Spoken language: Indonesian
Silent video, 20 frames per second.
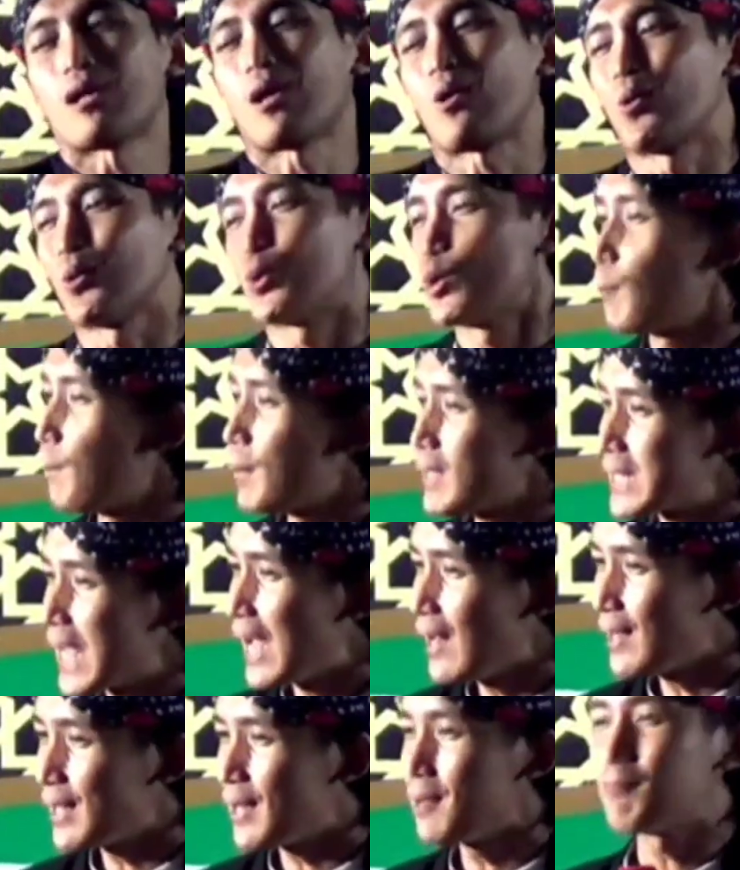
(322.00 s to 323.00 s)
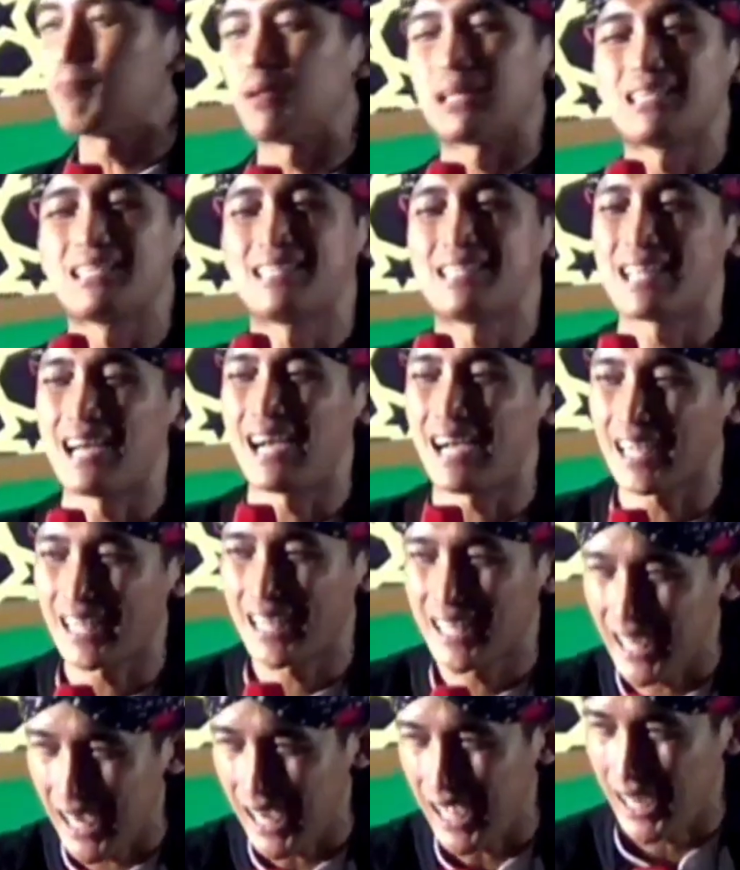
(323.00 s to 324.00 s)
orang kutu petani
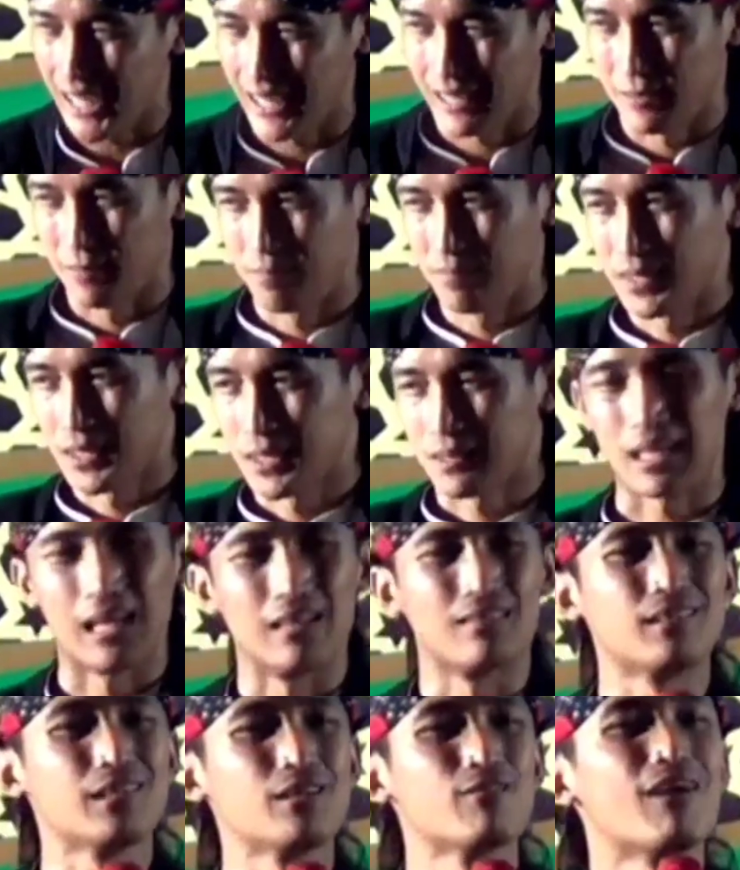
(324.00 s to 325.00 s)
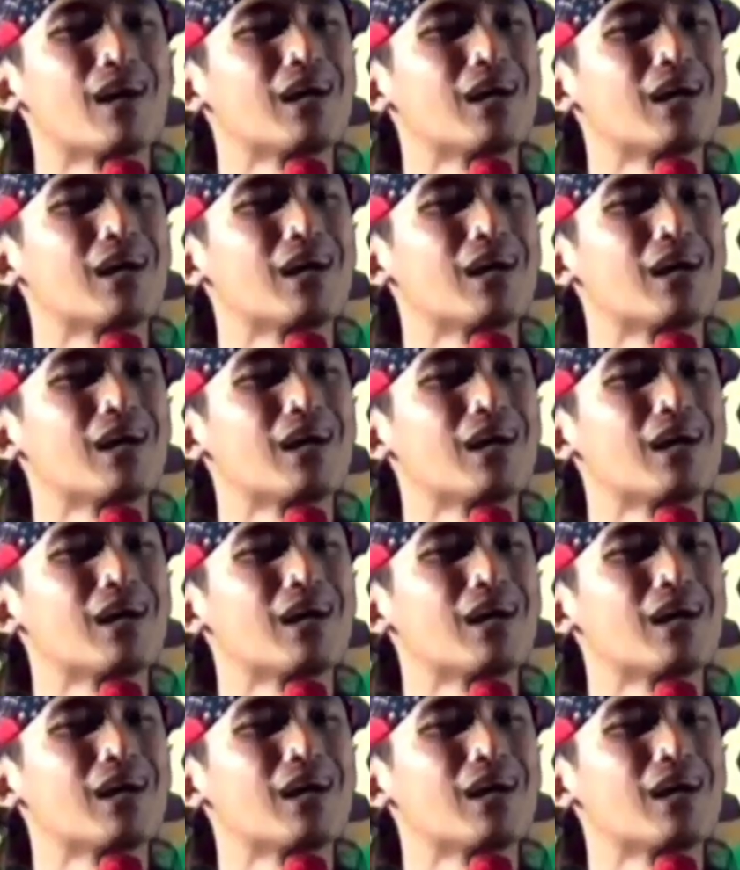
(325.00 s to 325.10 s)
pedagang dadi